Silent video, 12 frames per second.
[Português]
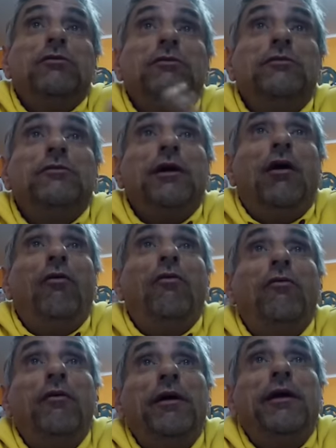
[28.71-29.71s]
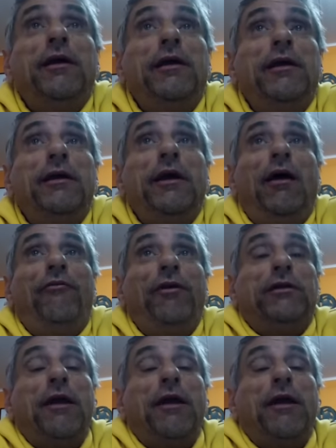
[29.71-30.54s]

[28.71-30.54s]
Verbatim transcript: não e, e haver